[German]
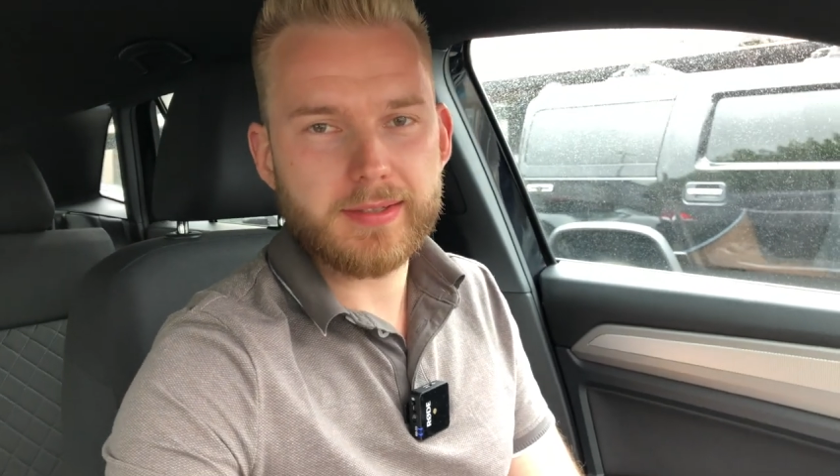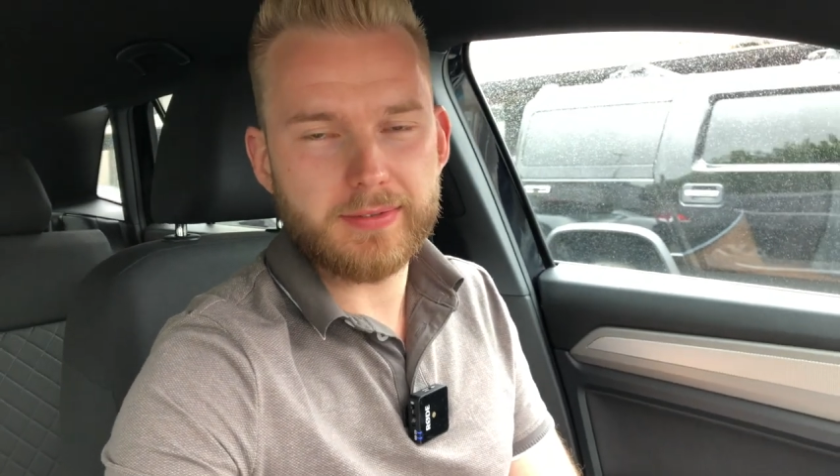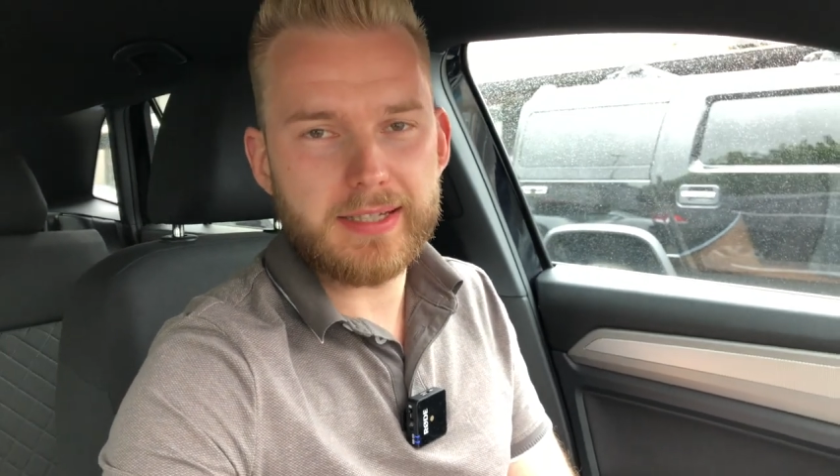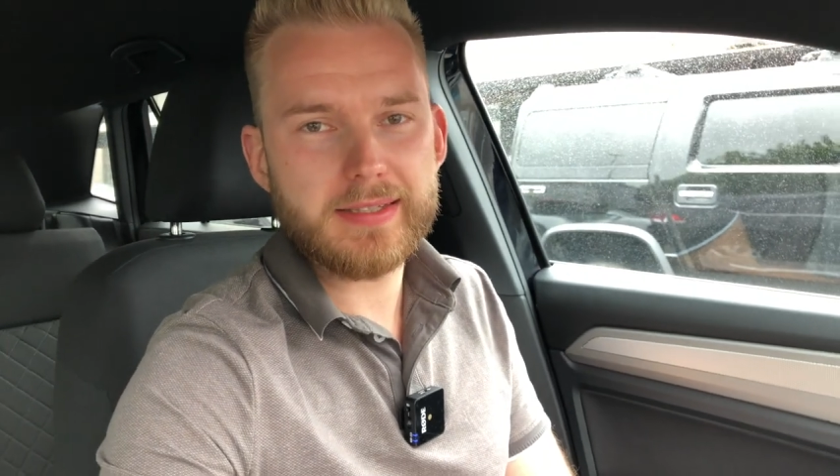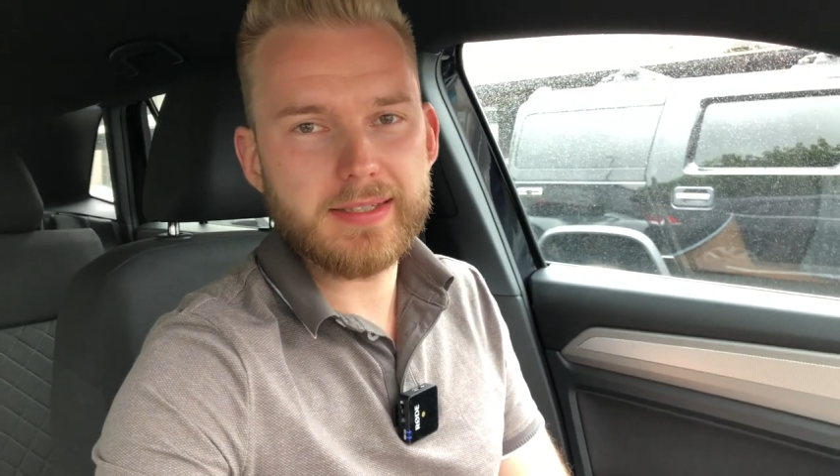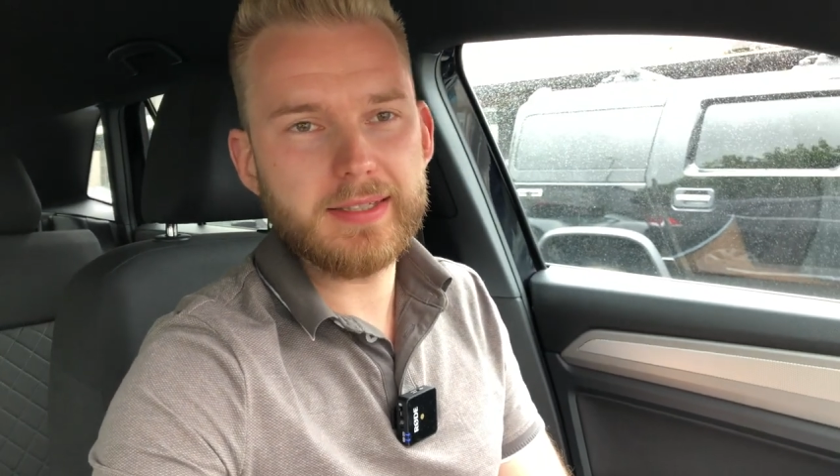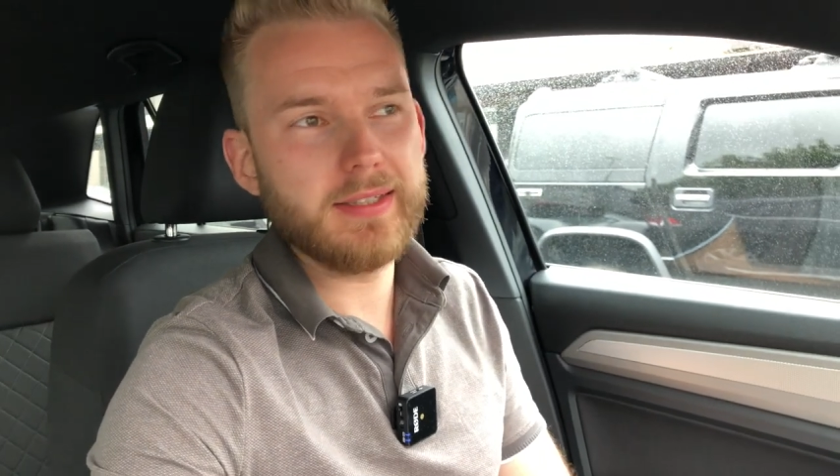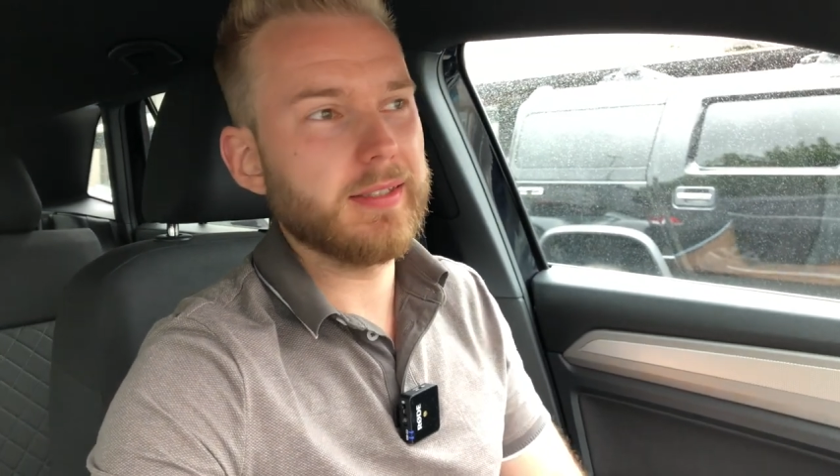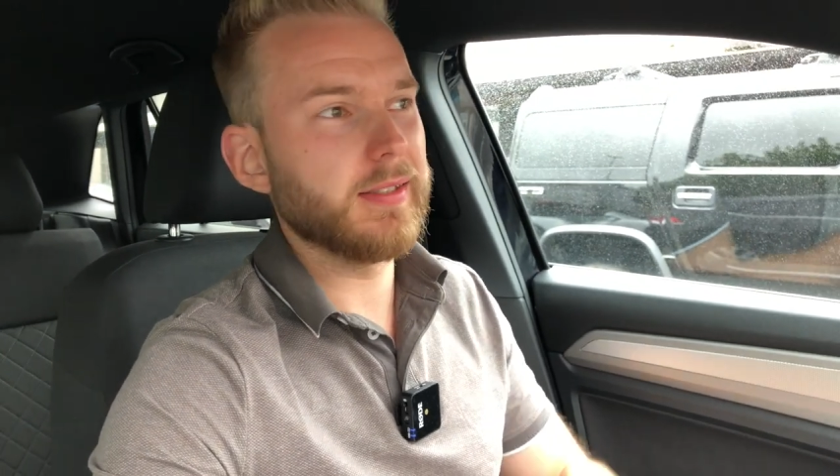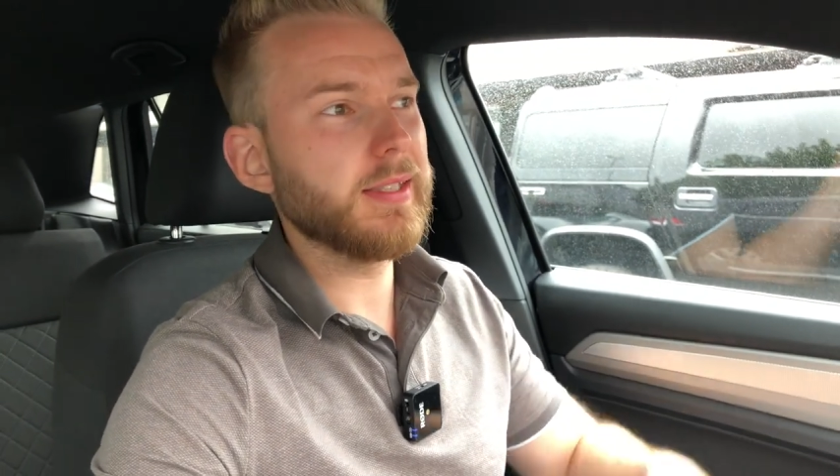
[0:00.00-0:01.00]

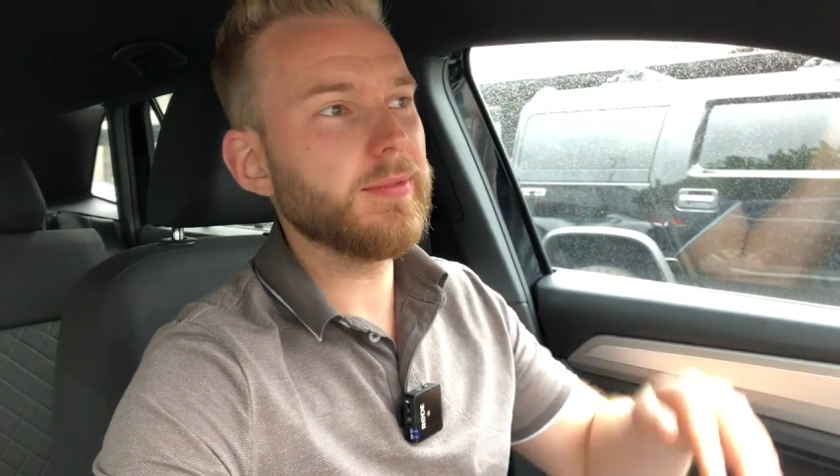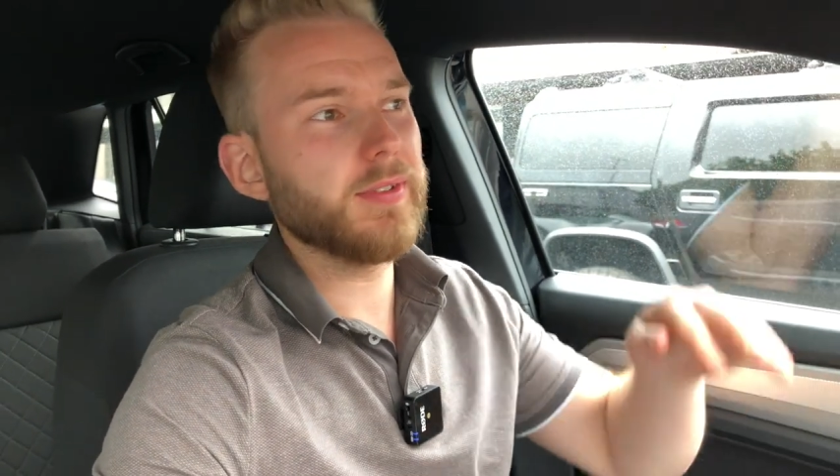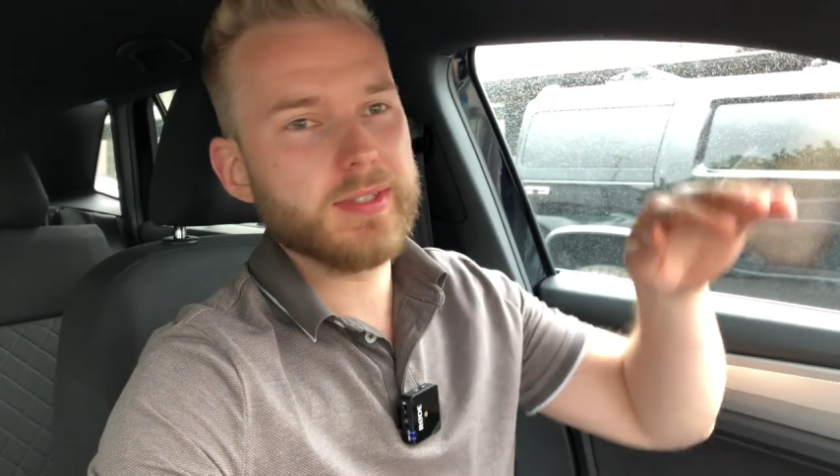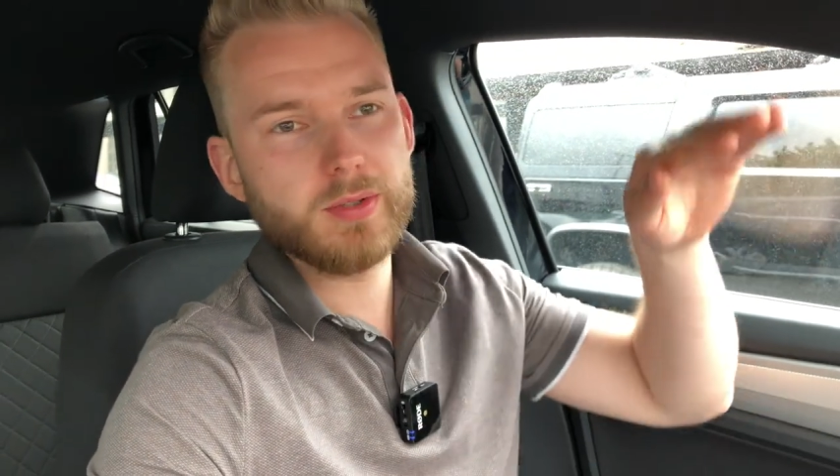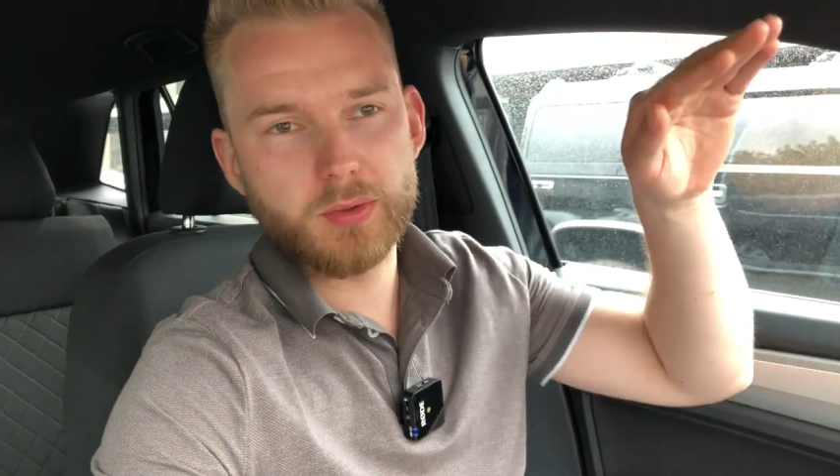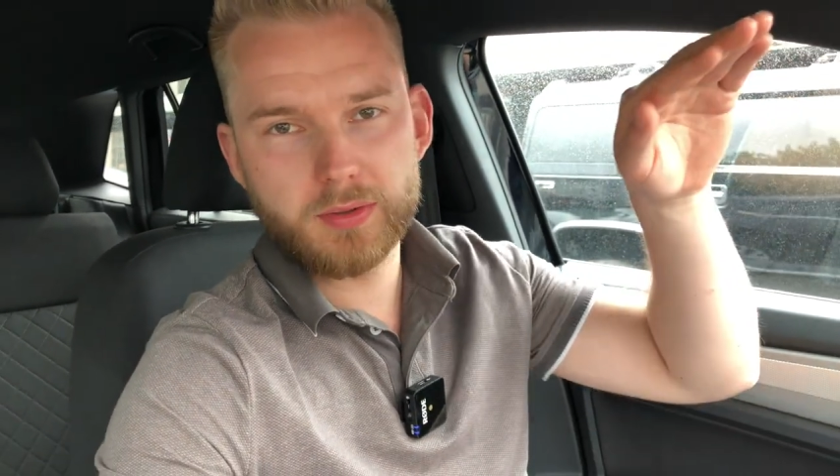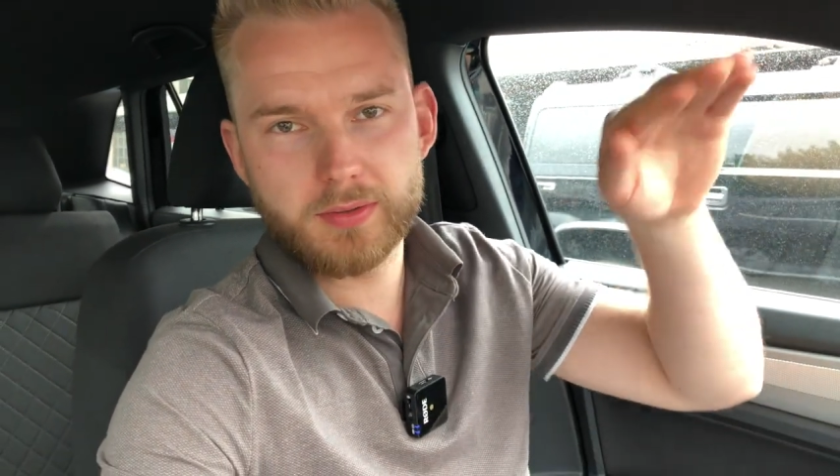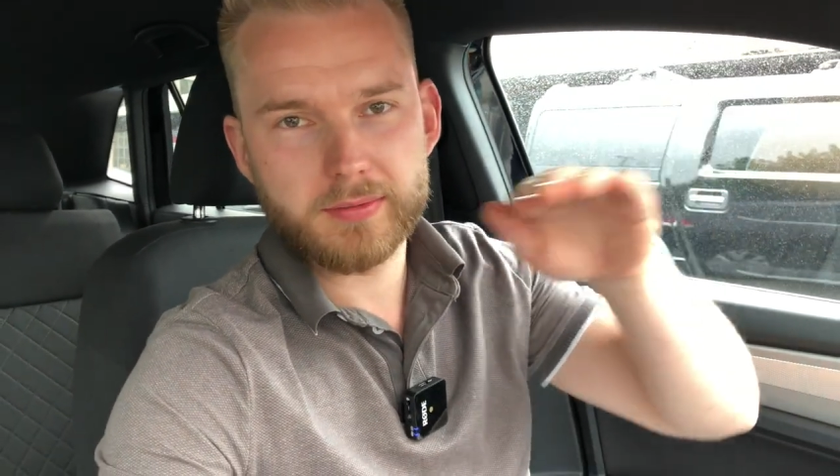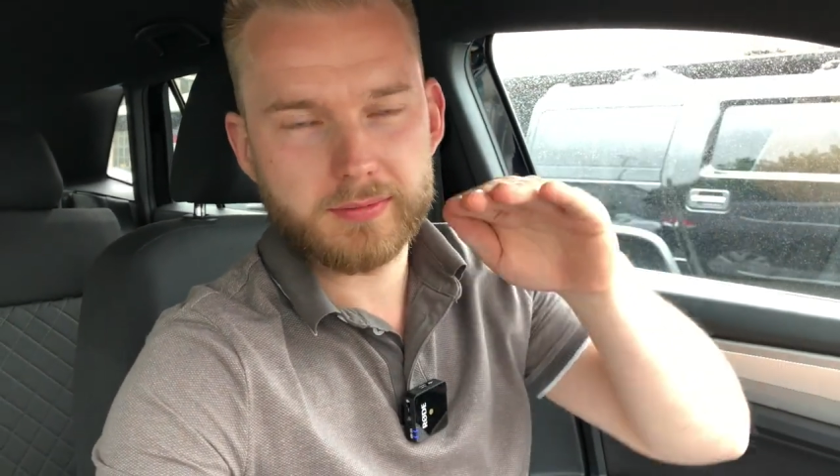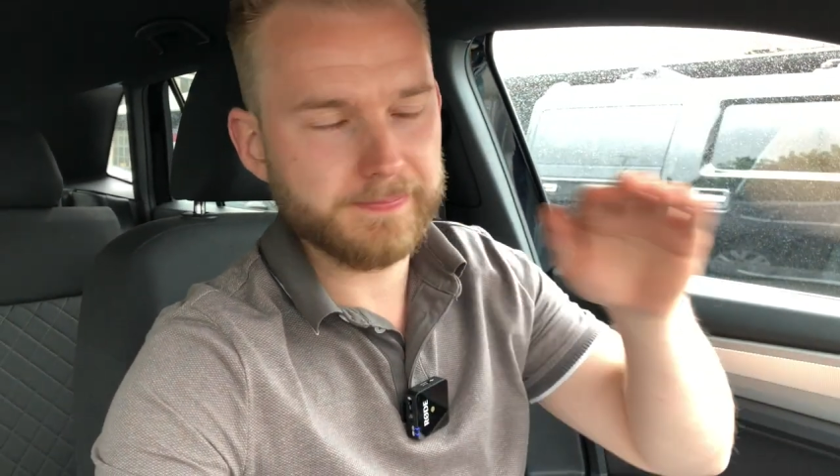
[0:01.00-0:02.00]
quasi die Version